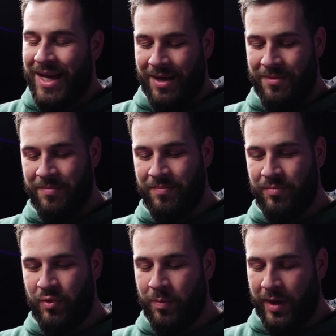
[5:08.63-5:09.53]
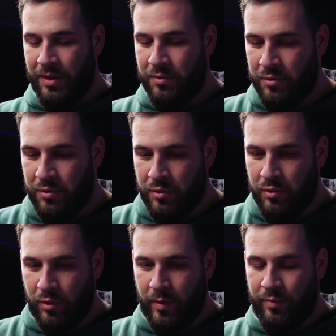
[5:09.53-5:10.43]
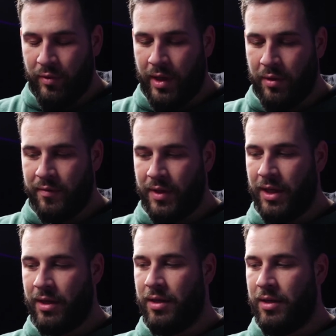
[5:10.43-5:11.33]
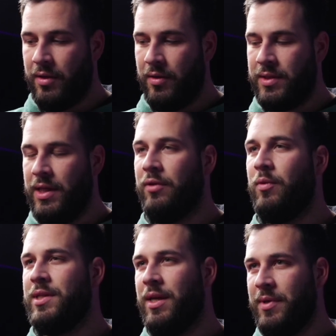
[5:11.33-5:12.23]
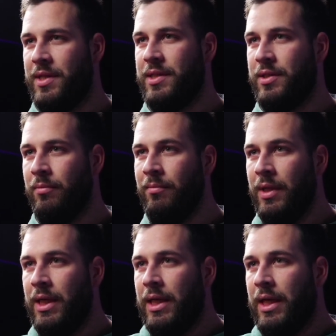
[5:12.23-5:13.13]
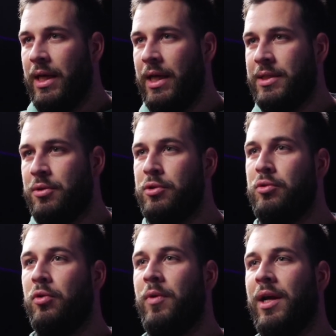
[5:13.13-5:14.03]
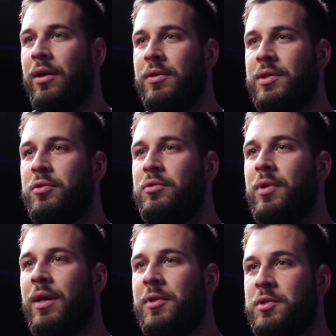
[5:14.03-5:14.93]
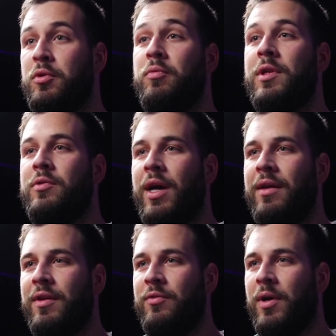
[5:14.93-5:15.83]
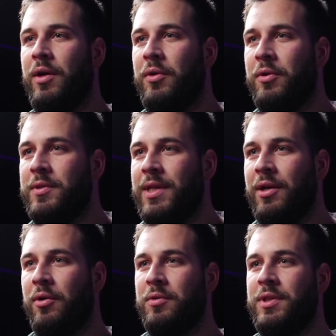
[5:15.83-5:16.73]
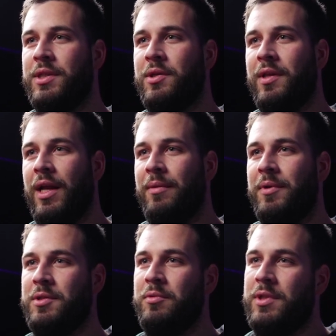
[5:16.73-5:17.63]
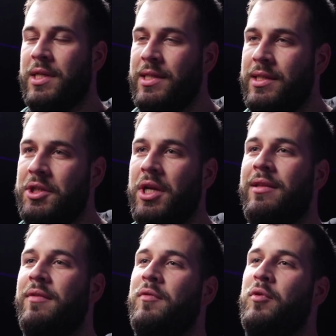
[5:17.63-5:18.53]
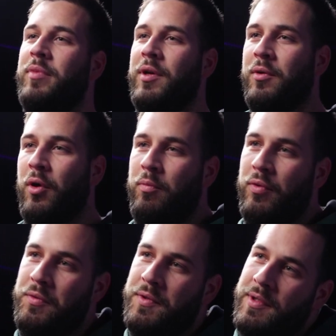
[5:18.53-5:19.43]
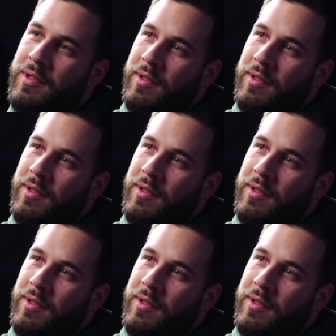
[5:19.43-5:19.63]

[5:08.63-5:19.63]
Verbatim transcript: Euh, pour parler du, tournoi, pour y revenir, euh, c'est la troisième édition. Euh, est-ce que ce tournoi, est-ce que tu as l'impression depuis que tu es arrivé, toi, que ça grandit Est-ce que tu as l'impression que ça s'est déjà développé encore plus